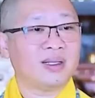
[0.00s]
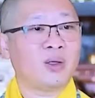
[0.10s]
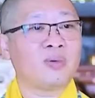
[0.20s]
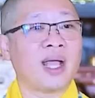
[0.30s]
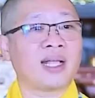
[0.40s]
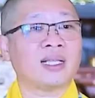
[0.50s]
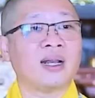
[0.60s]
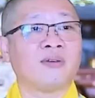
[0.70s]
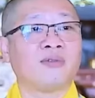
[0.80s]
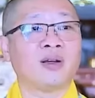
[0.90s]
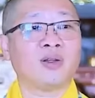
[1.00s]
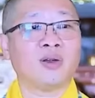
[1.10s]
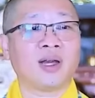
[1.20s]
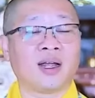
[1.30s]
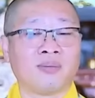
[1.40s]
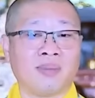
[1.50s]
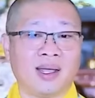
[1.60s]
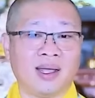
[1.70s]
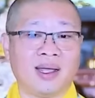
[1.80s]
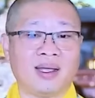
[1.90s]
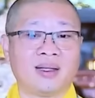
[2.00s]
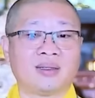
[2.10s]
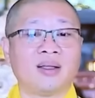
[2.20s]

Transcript: Tôn giả Xá Lợi Phất nói rằng mẹ à,